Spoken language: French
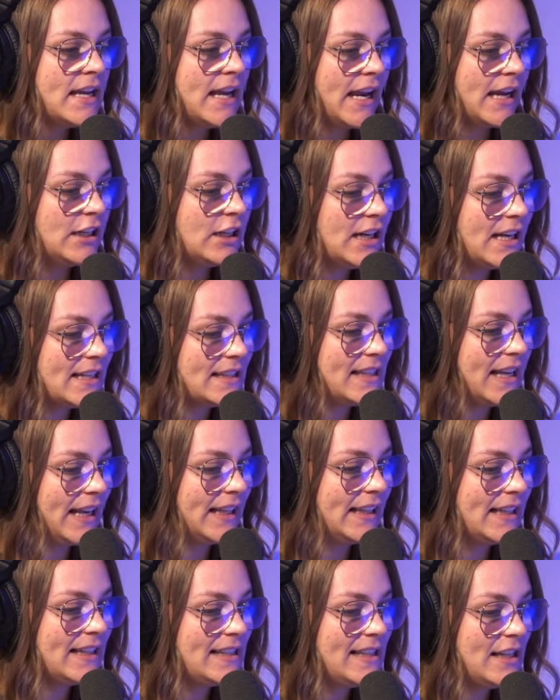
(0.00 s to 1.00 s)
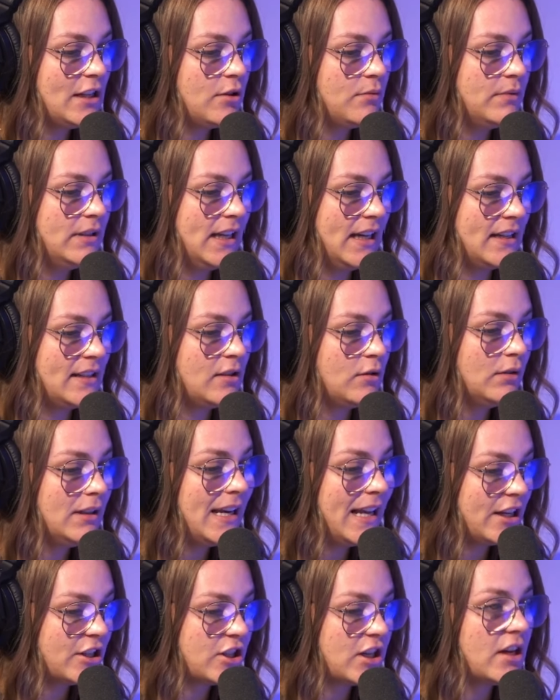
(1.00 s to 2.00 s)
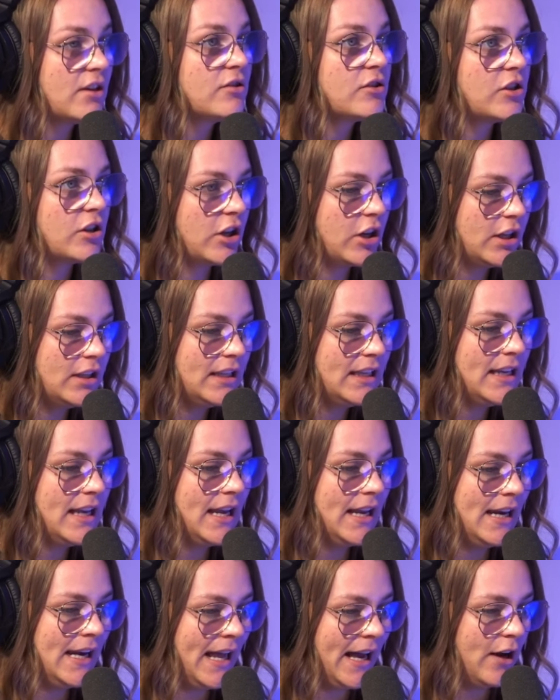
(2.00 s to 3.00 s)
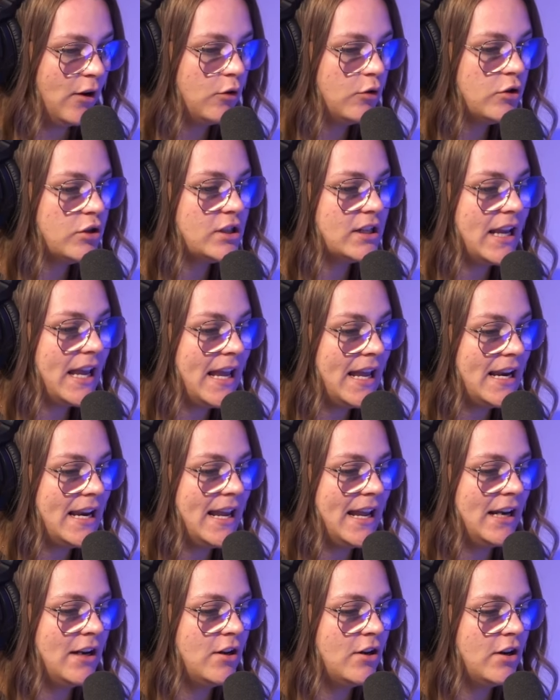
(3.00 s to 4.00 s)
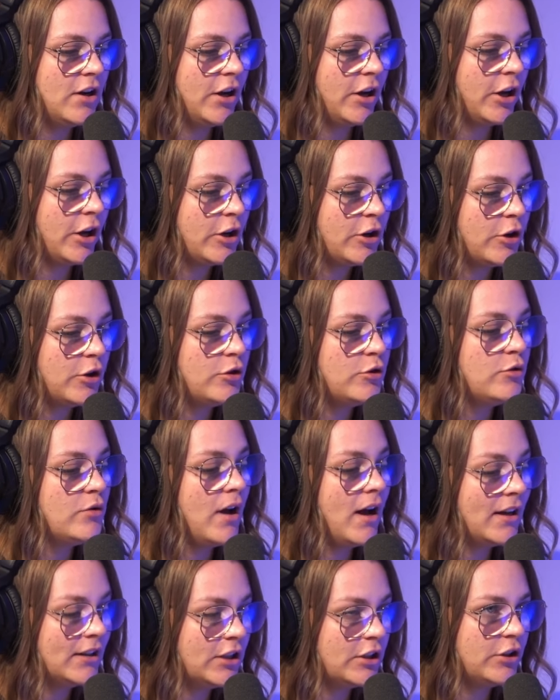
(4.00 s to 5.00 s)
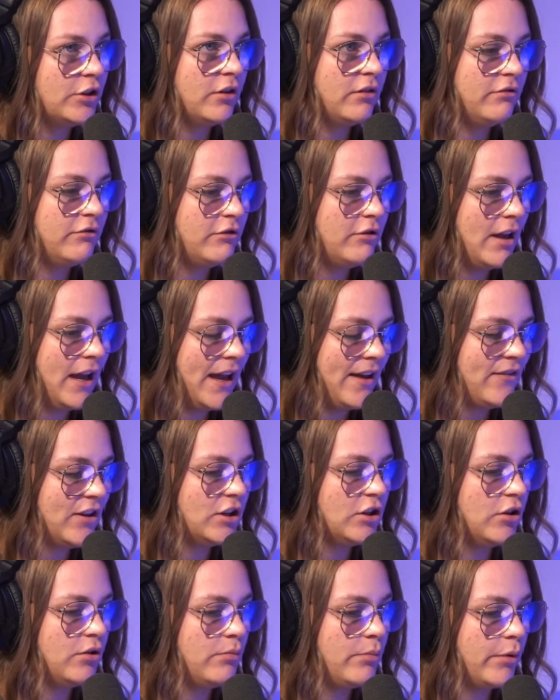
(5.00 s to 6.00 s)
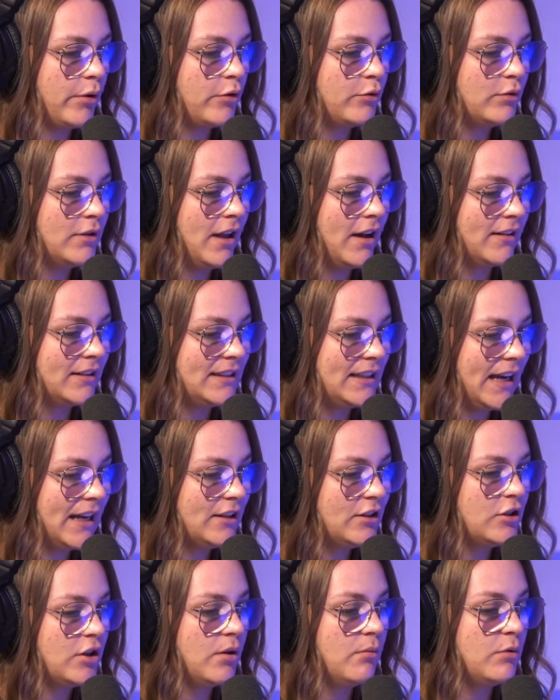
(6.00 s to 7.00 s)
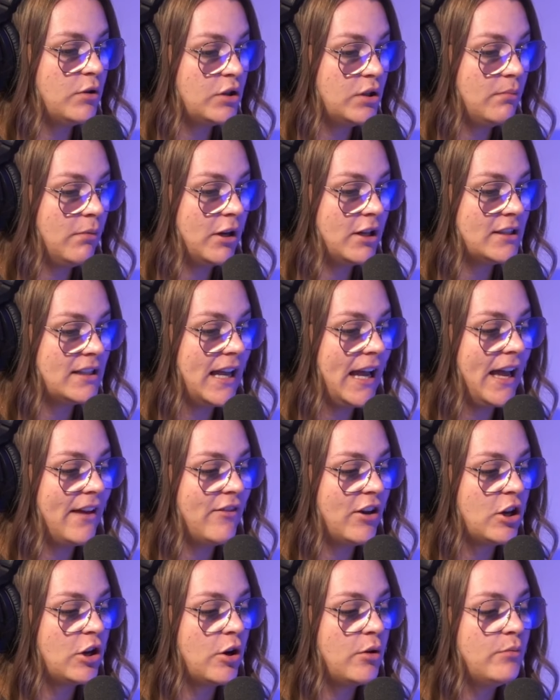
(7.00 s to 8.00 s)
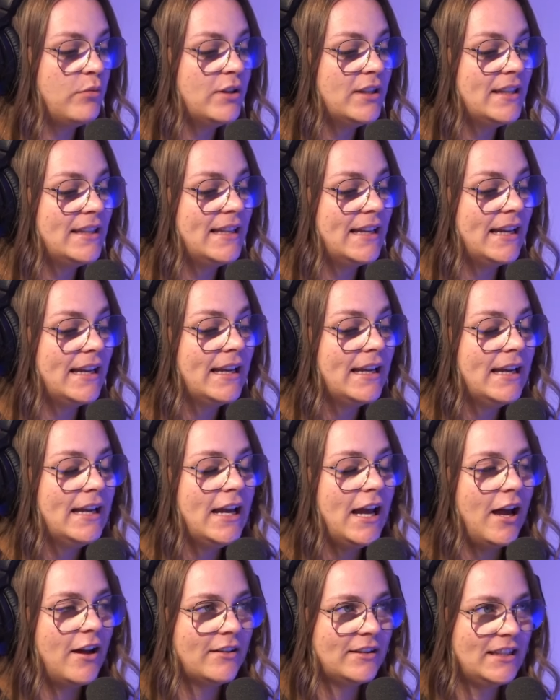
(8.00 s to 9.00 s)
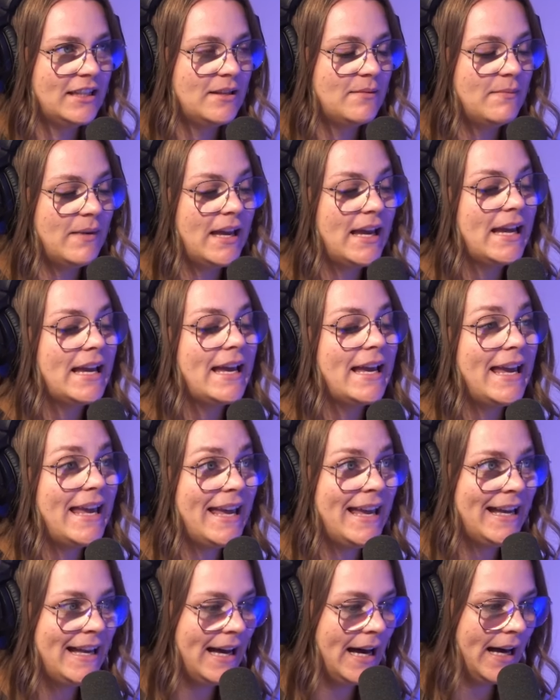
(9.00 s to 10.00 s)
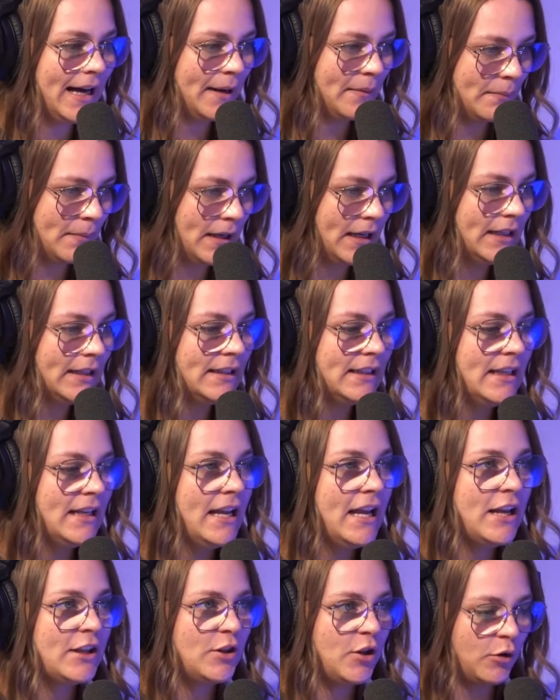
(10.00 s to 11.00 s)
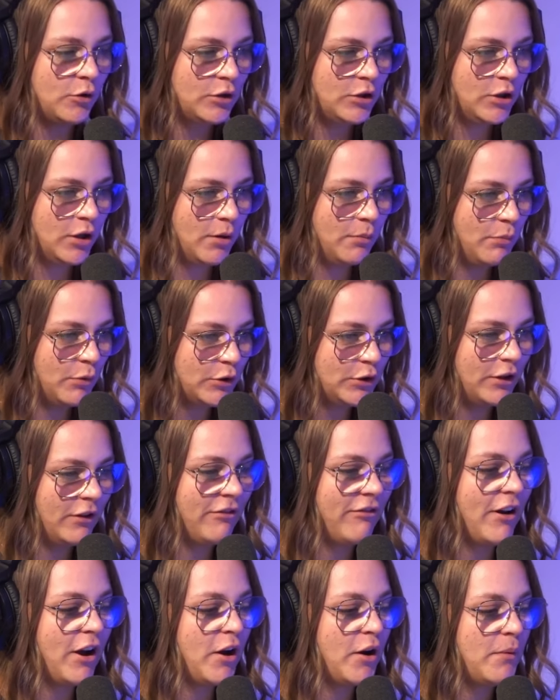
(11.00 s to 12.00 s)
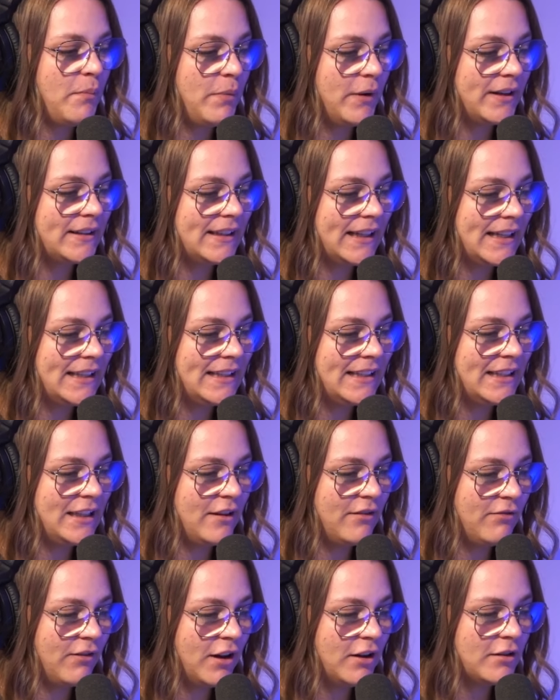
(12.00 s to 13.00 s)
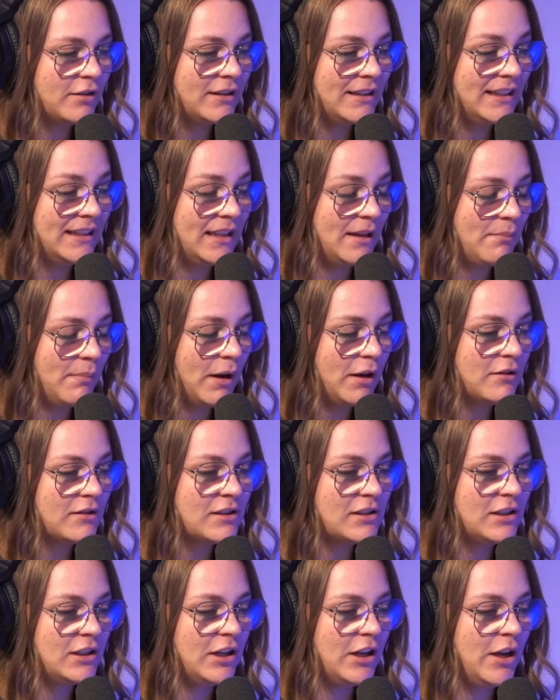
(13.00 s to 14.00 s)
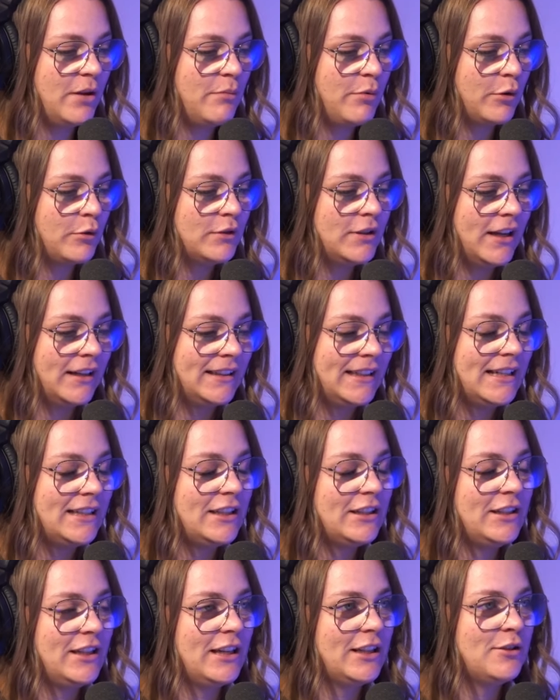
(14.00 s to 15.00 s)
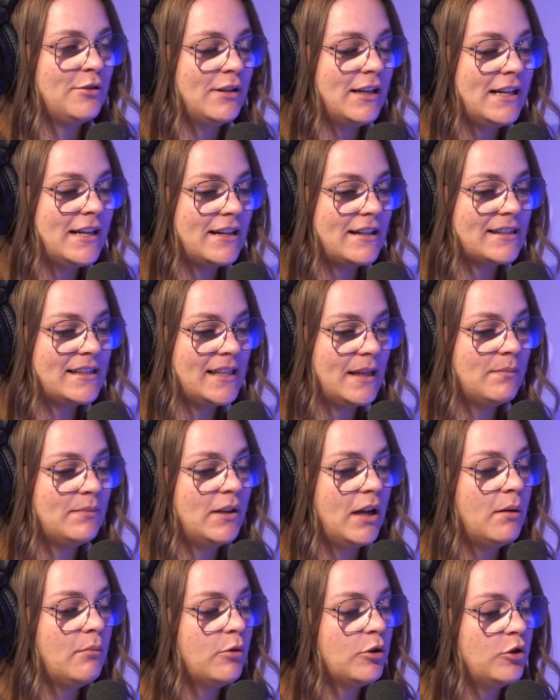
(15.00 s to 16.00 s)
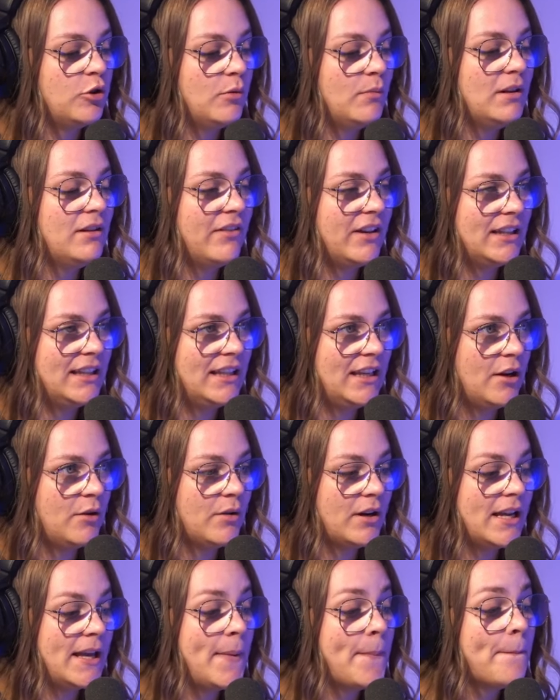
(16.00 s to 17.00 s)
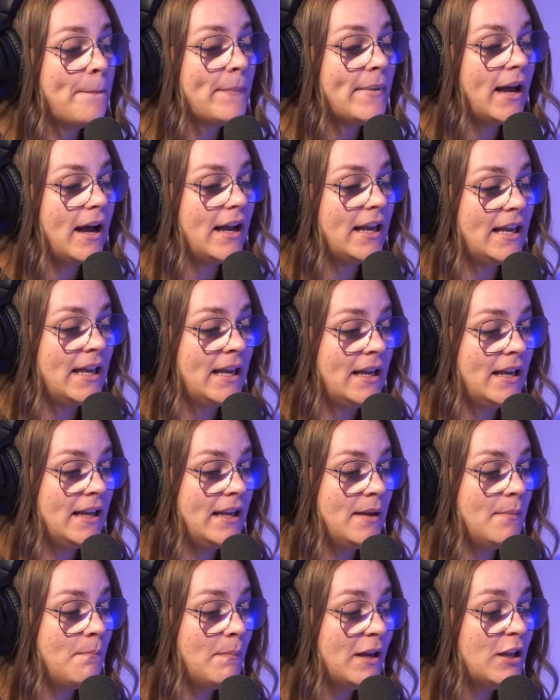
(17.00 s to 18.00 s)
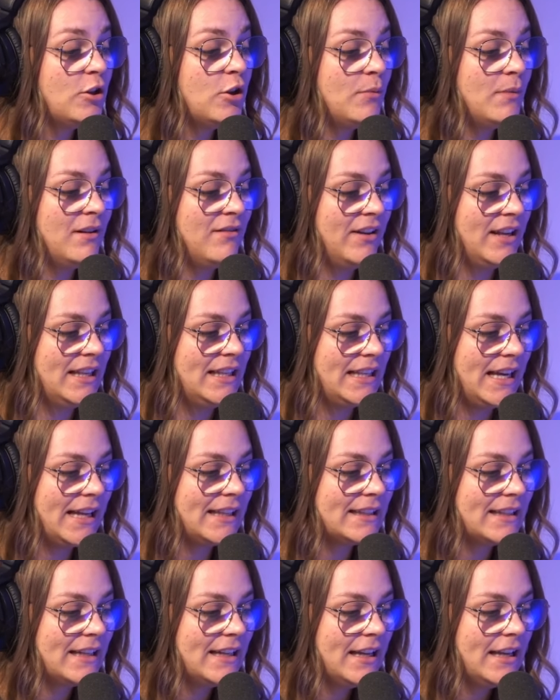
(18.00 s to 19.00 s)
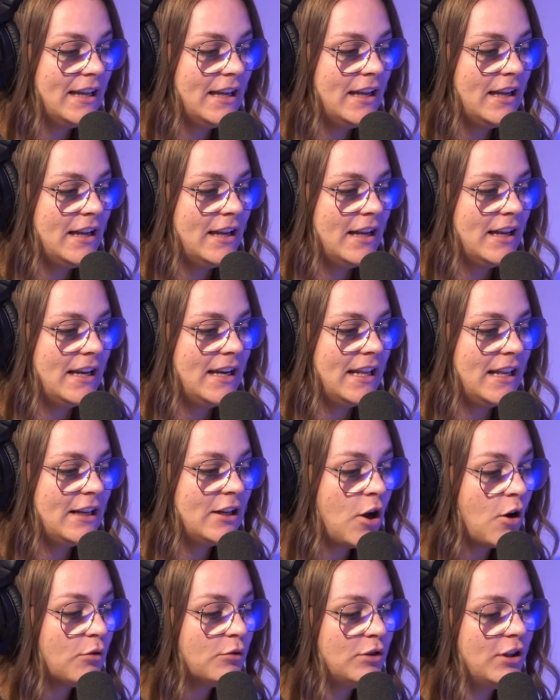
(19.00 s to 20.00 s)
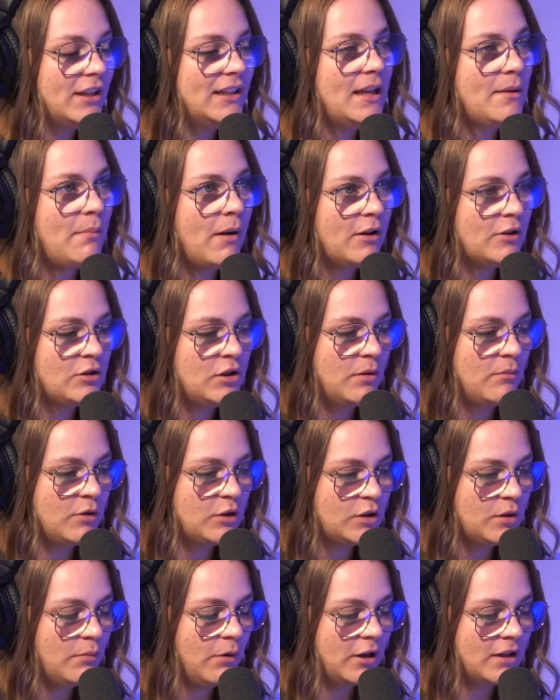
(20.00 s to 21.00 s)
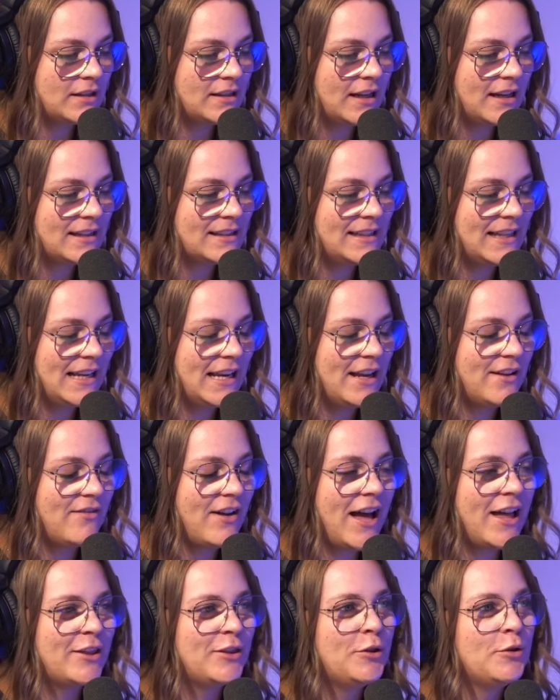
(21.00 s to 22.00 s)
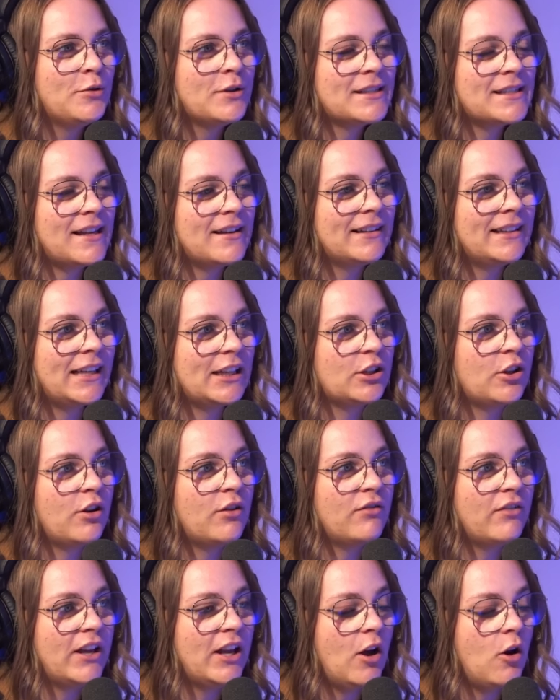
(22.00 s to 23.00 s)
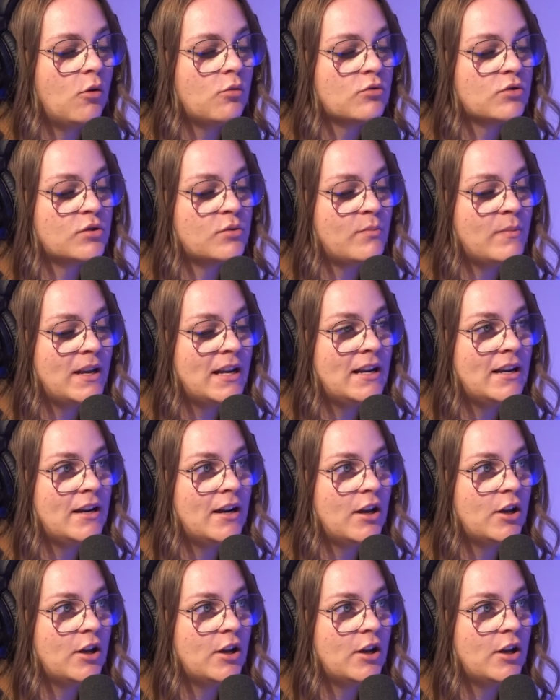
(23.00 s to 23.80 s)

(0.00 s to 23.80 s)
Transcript: Et là, la directrice des communications de l'agence, Renée Larouche, elle, elle a reconnu en entrevue avec notre bureau d'enquête que M. Brossard avait commis des, entre guillemets, égarements mhm. ». Donc, euh, pour te faire un portrait des, dépenses, le bureau d'enquête a calculé qu'en septembre 2021 et, mai 2024, les comptes de dépenses de M. Brossard s'élèvent à 291 000